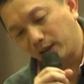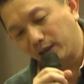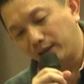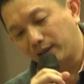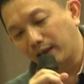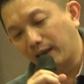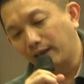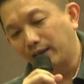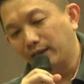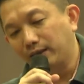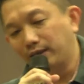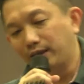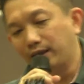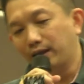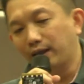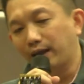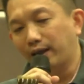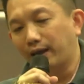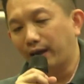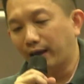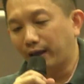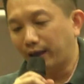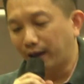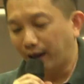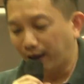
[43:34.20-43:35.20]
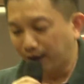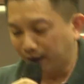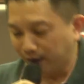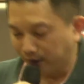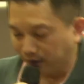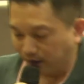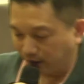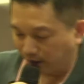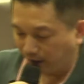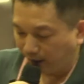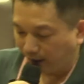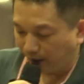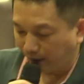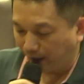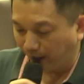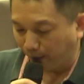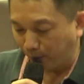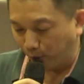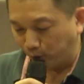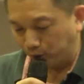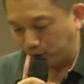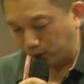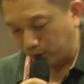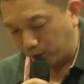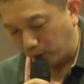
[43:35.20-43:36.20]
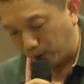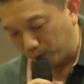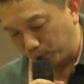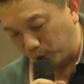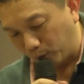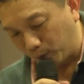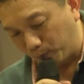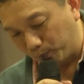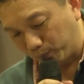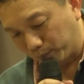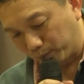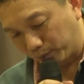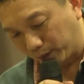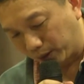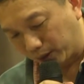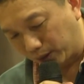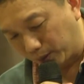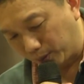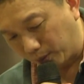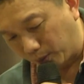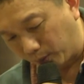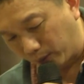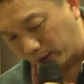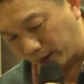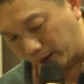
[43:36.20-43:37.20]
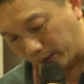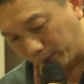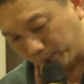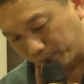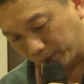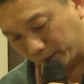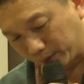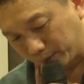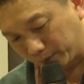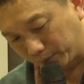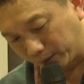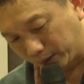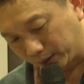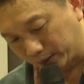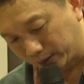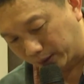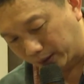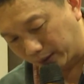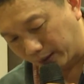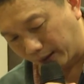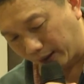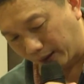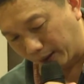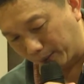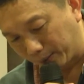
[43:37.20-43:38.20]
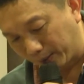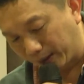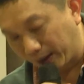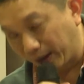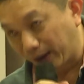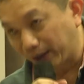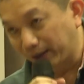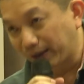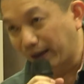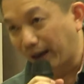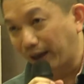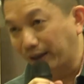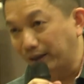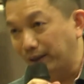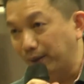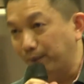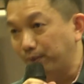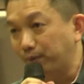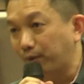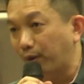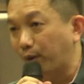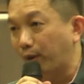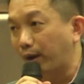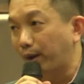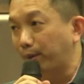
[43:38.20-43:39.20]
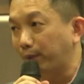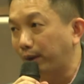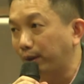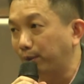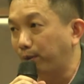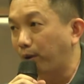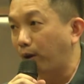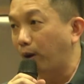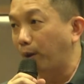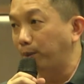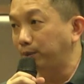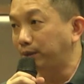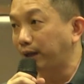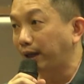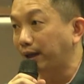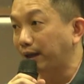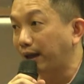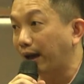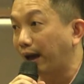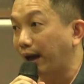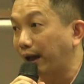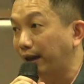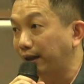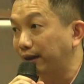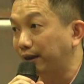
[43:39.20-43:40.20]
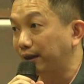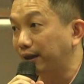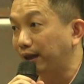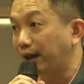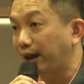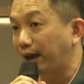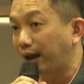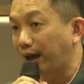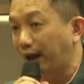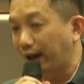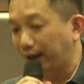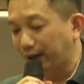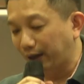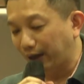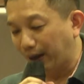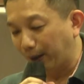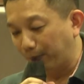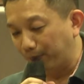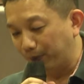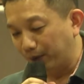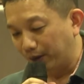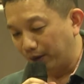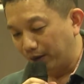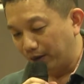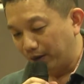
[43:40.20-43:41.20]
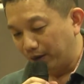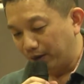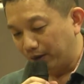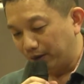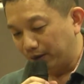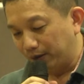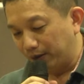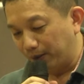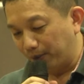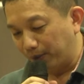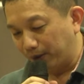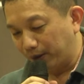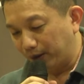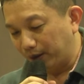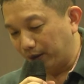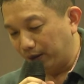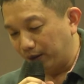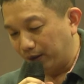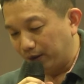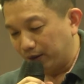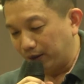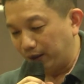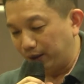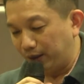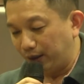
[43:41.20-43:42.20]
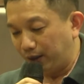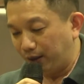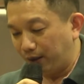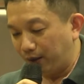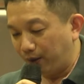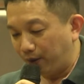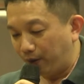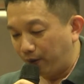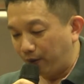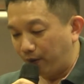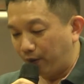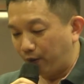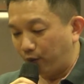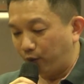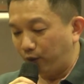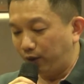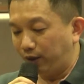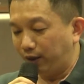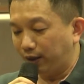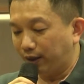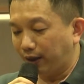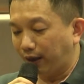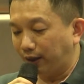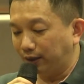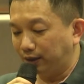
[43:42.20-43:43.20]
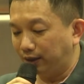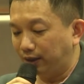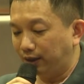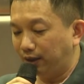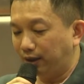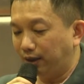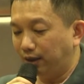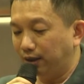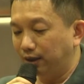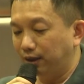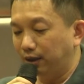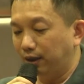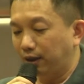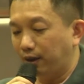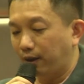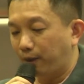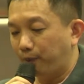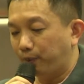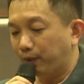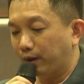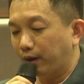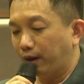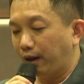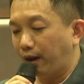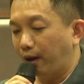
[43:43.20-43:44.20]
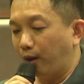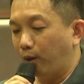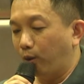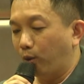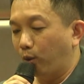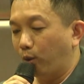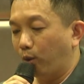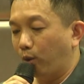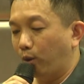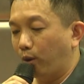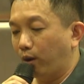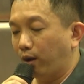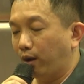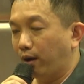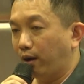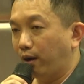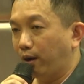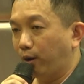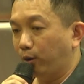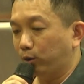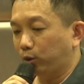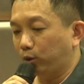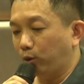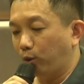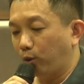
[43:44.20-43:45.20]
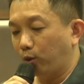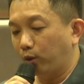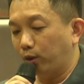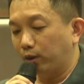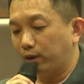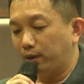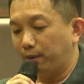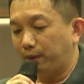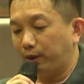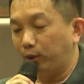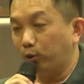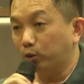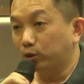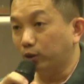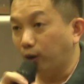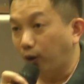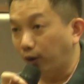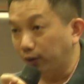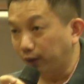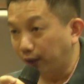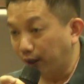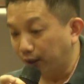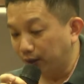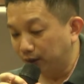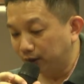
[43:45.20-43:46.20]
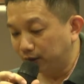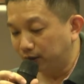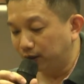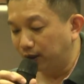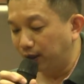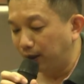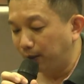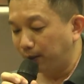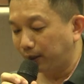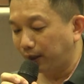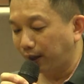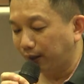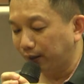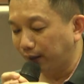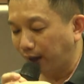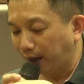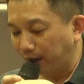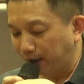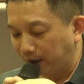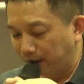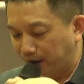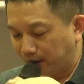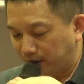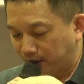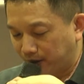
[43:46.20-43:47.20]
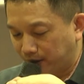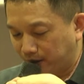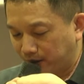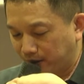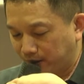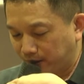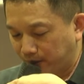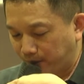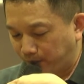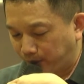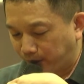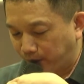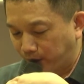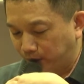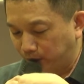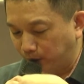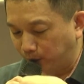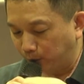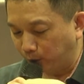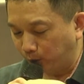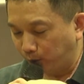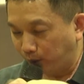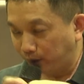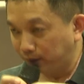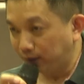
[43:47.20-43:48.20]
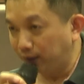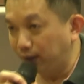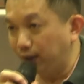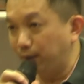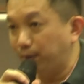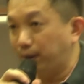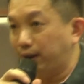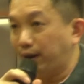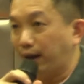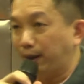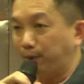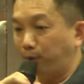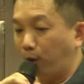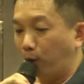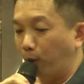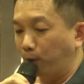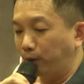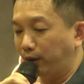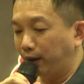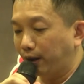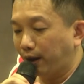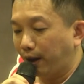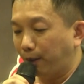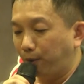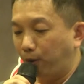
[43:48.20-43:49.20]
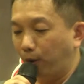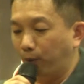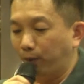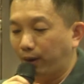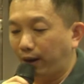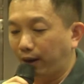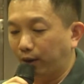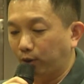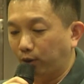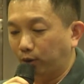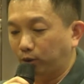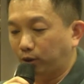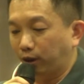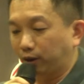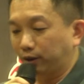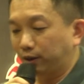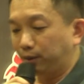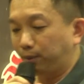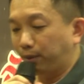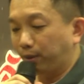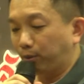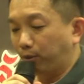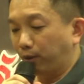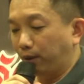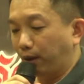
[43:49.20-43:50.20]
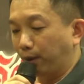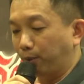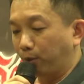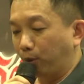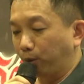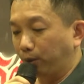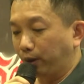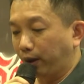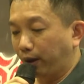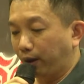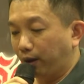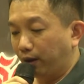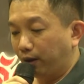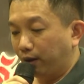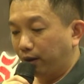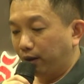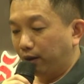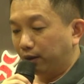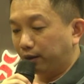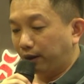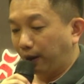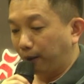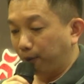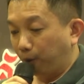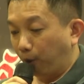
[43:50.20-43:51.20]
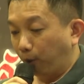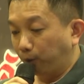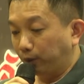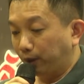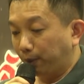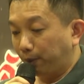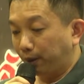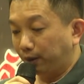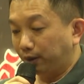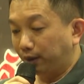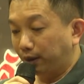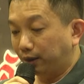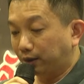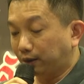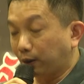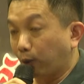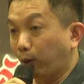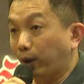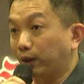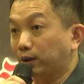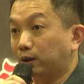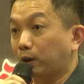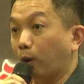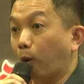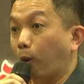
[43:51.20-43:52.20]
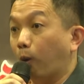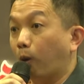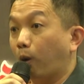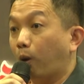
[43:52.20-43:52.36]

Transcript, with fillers: ศไหนคือทิศอะไรแล้วนะฮะก็คืออ่าหมุนจนครบปุ๊บมันก็บอกว่ามันเสร็จแล้วเห็นไหมฮะหน้ายิ้มแปลว่ามันพร้อมใช้งานนะครับเดี๋ยวมันก็ทีนี้วิธีการชี้ก็คือเอาเอาตรงที่เป็นลูกศรเนี่ยชี้ไปทางไหนสมมุติว่าชี้มาทางผมเนี่ยครับผมอ่าลูกศรที่มาทางผมเนี่ยทางผมเนี่ยเป็นทิศตะวันตก